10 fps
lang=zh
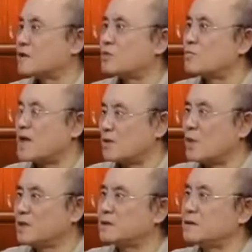中美
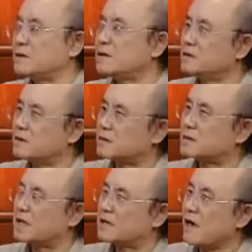关系因此
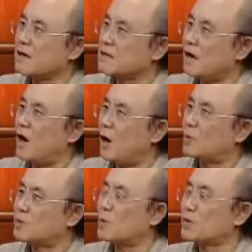这个刚刚
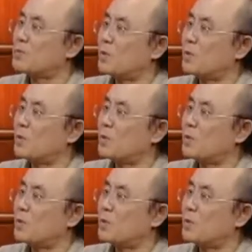好不容易